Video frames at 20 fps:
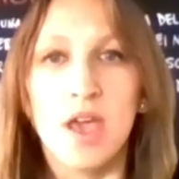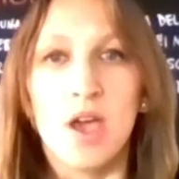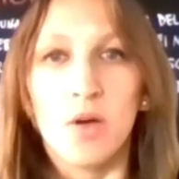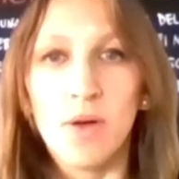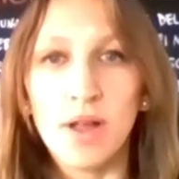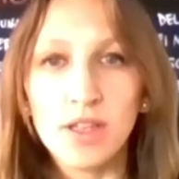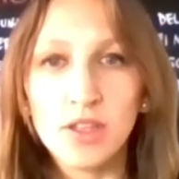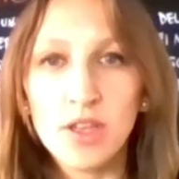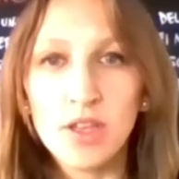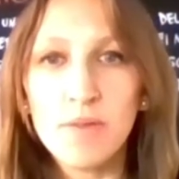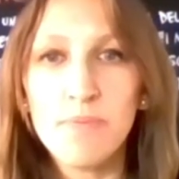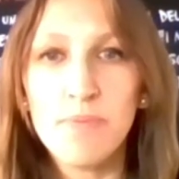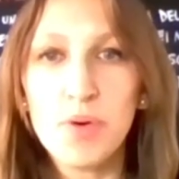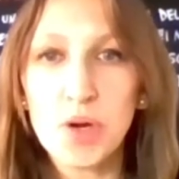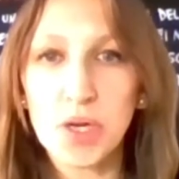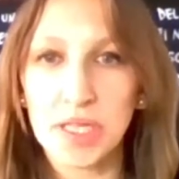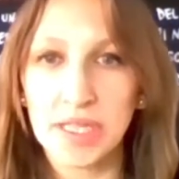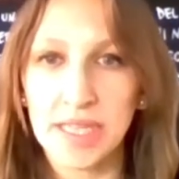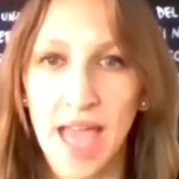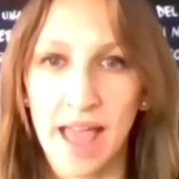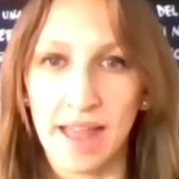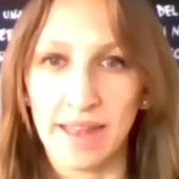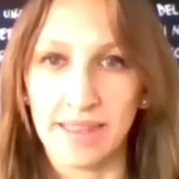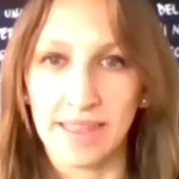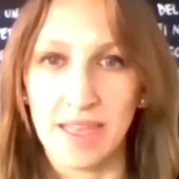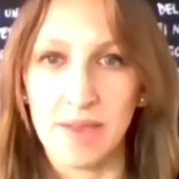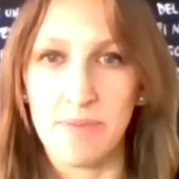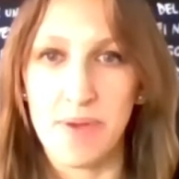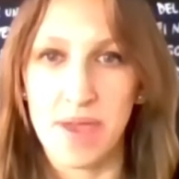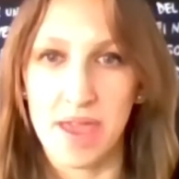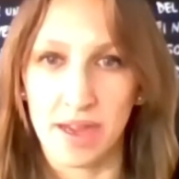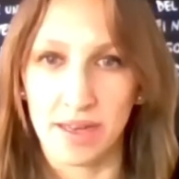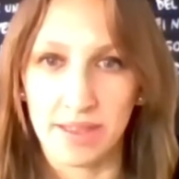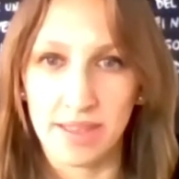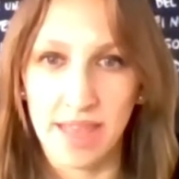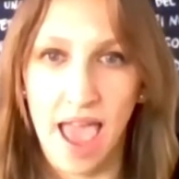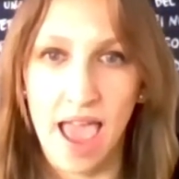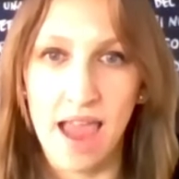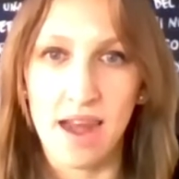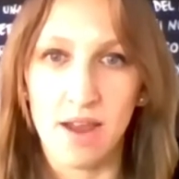Quanto è importante per
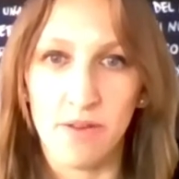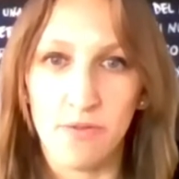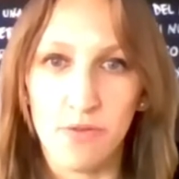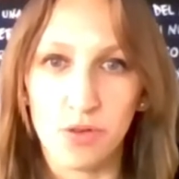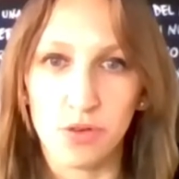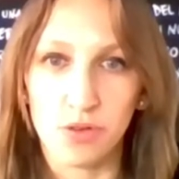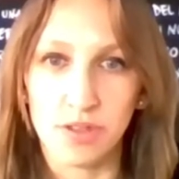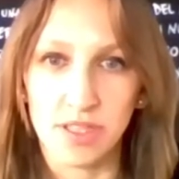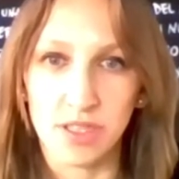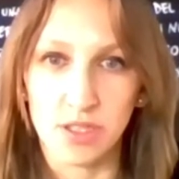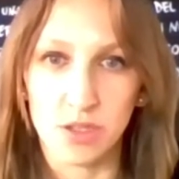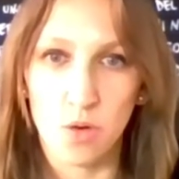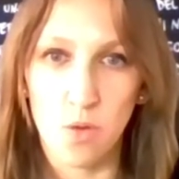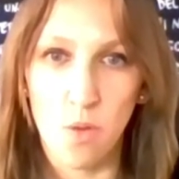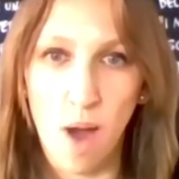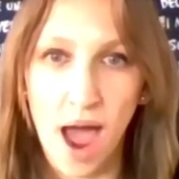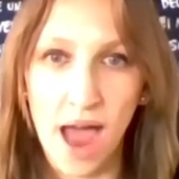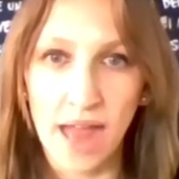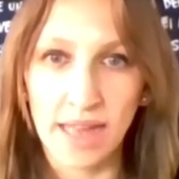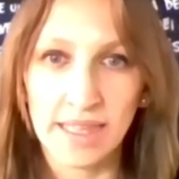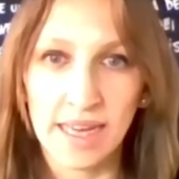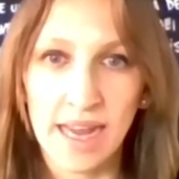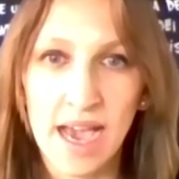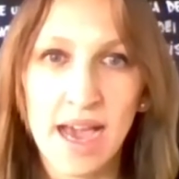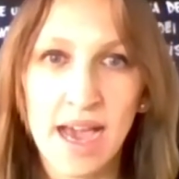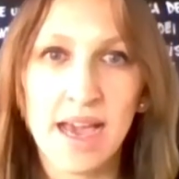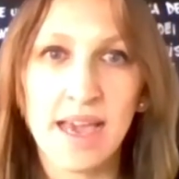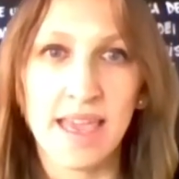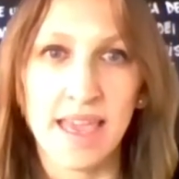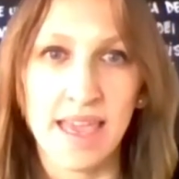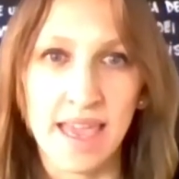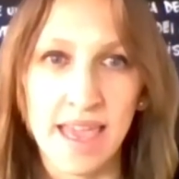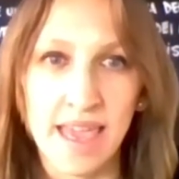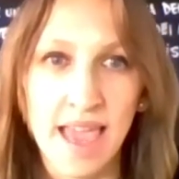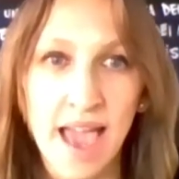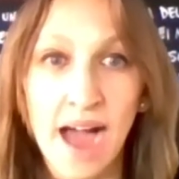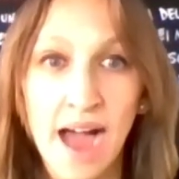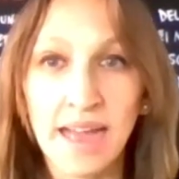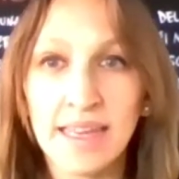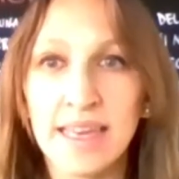te il lavoro di squadra e
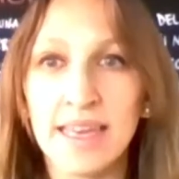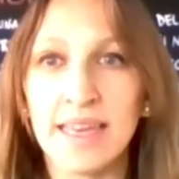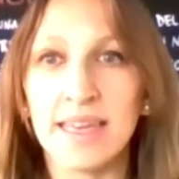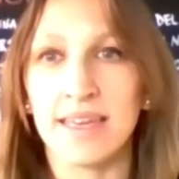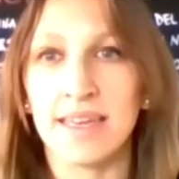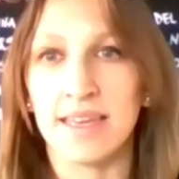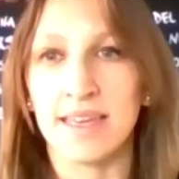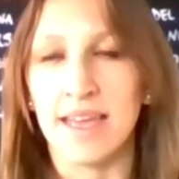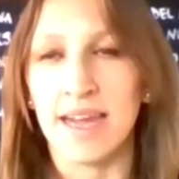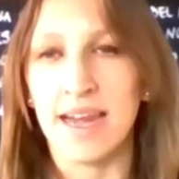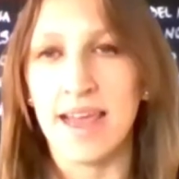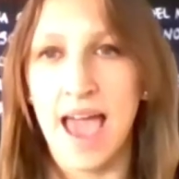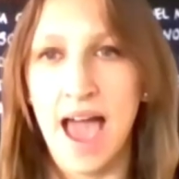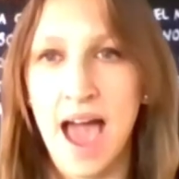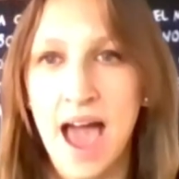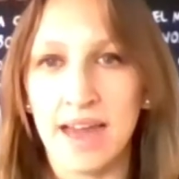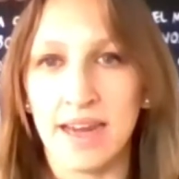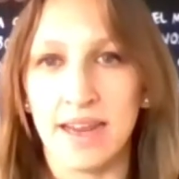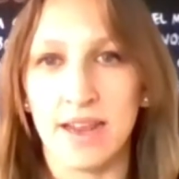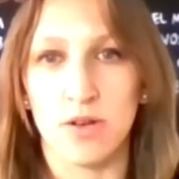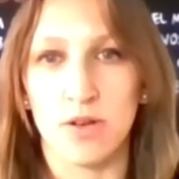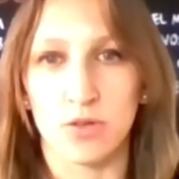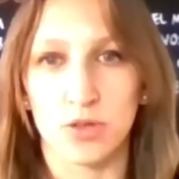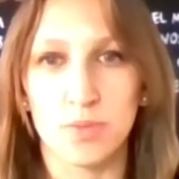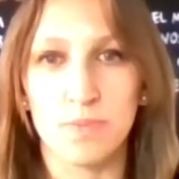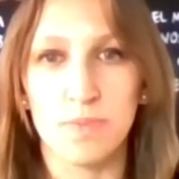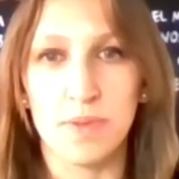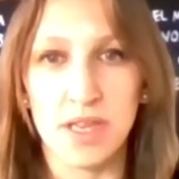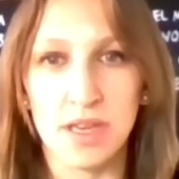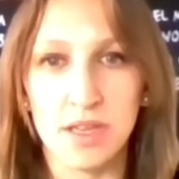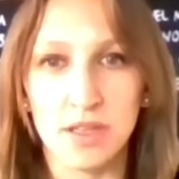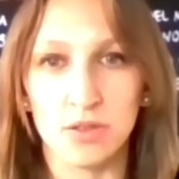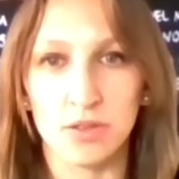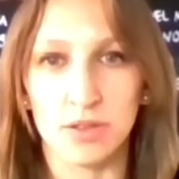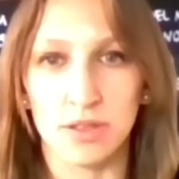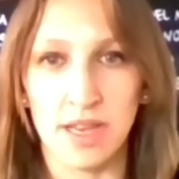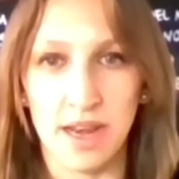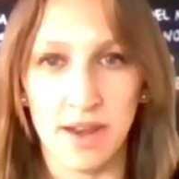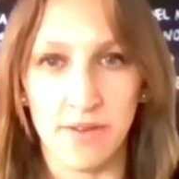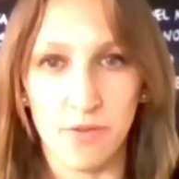anche creare lo spirito
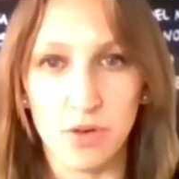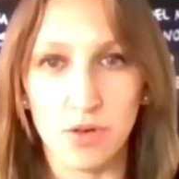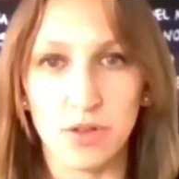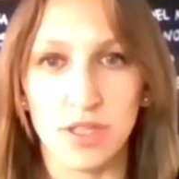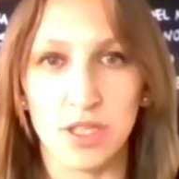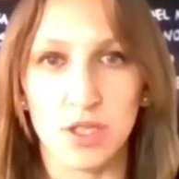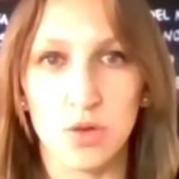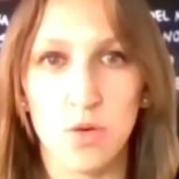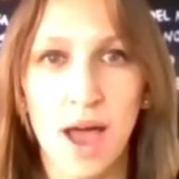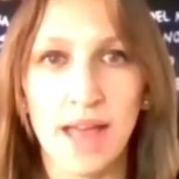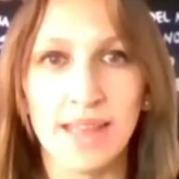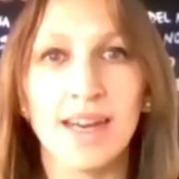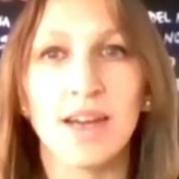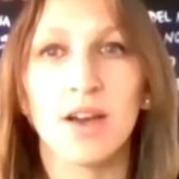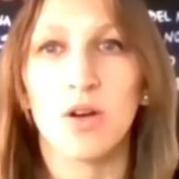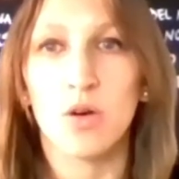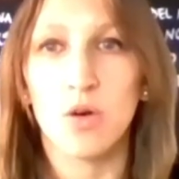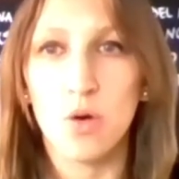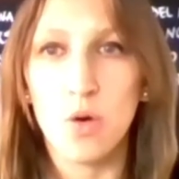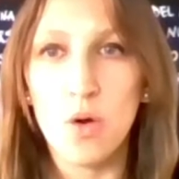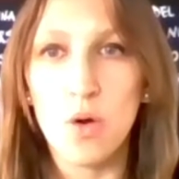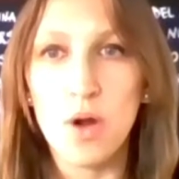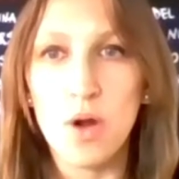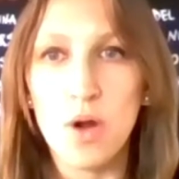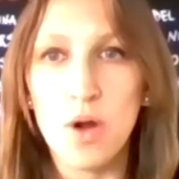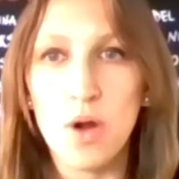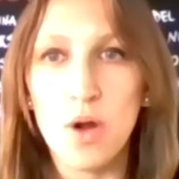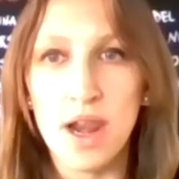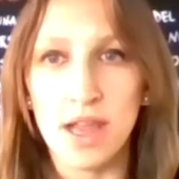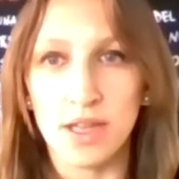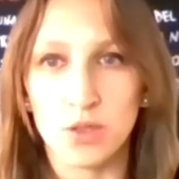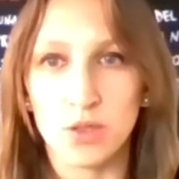di lavoro di squadra con la